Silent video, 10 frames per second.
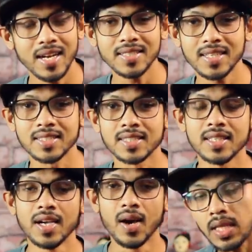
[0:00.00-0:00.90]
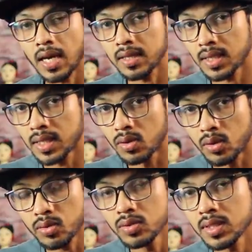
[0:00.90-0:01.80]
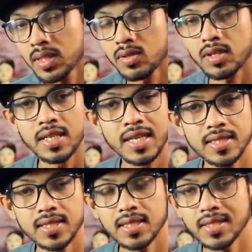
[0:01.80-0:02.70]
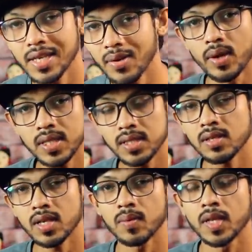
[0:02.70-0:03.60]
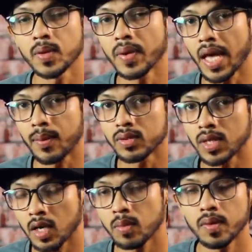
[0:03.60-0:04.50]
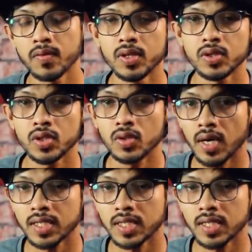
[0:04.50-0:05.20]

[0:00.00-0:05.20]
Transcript: কাছাকাছি তারা তাদের নতুন যে সেন্সরটা নিয়ে আসতে যাচ্ছে ওই সেন্সরের মাধ্যমে এমন দারুণভাবে ভিডিও শ্যুট করা